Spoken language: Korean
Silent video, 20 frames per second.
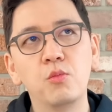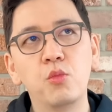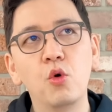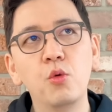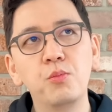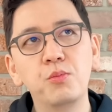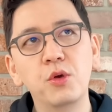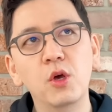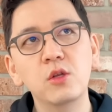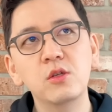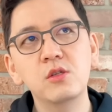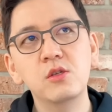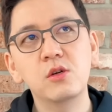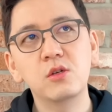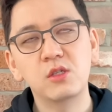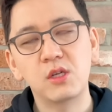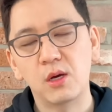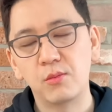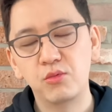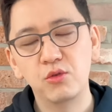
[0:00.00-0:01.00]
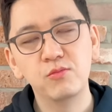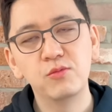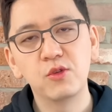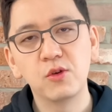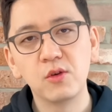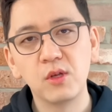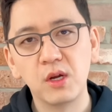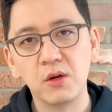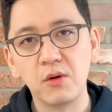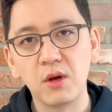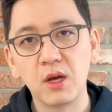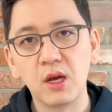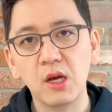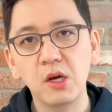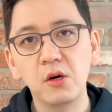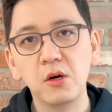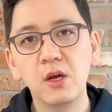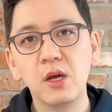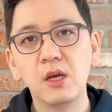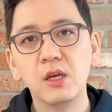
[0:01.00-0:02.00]
보편적 작품성이라고
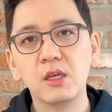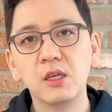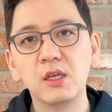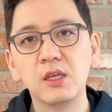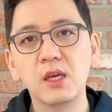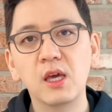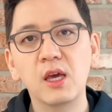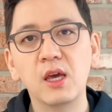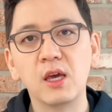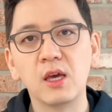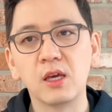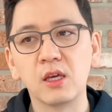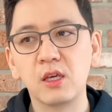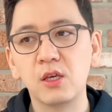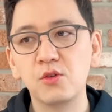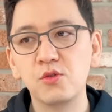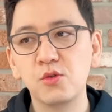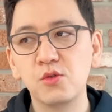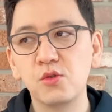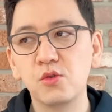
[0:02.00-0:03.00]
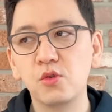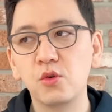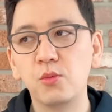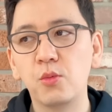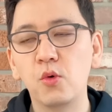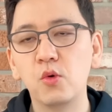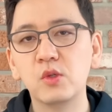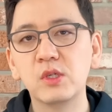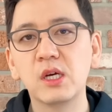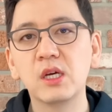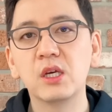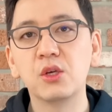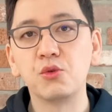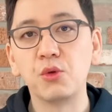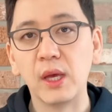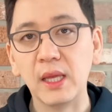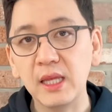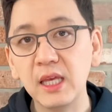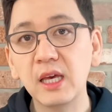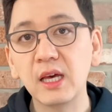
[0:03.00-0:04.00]
할까요? 이게 기초적으로 보장이
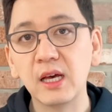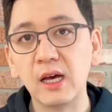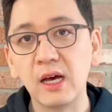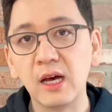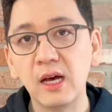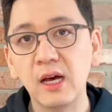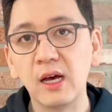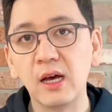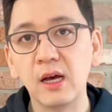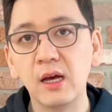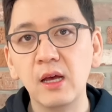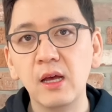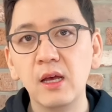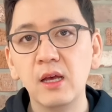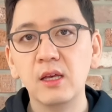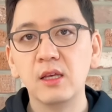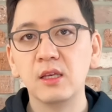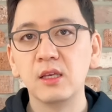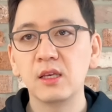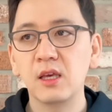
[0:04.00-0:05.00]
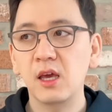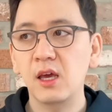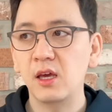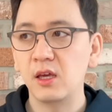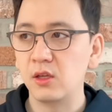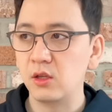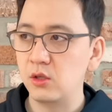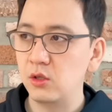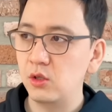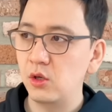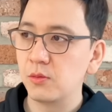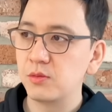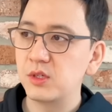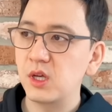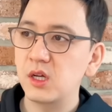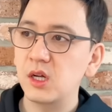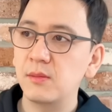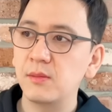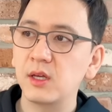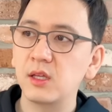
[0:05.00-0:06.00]
되니까 이게 옆
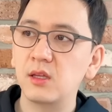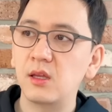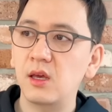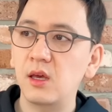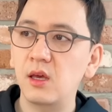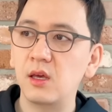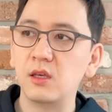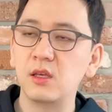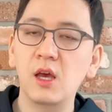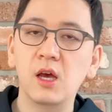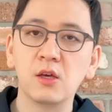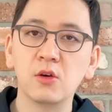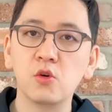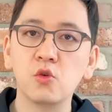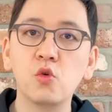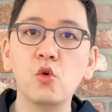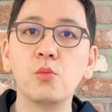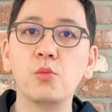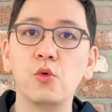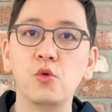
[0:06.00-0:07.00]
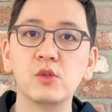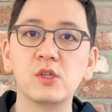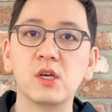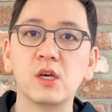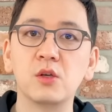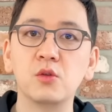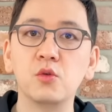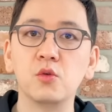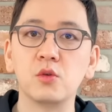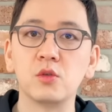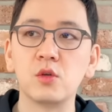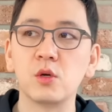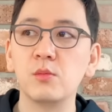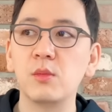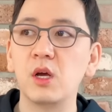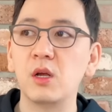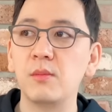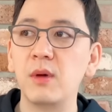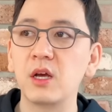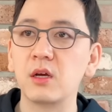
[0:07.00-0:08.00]
사람한테 야 이거 꼭 보자 해도
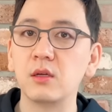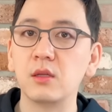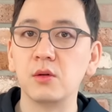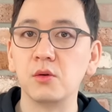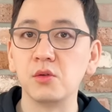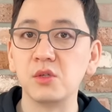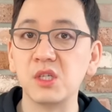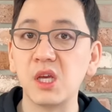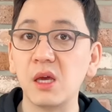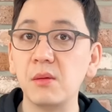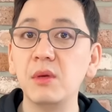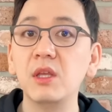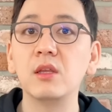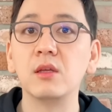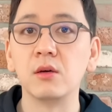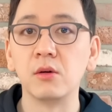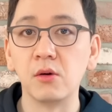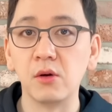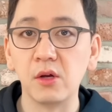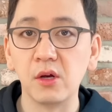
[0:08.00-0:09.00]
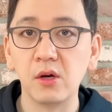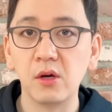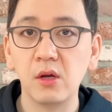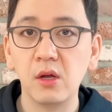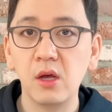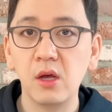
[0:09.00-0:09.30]
정말 말 그대로 재밌는 거예요.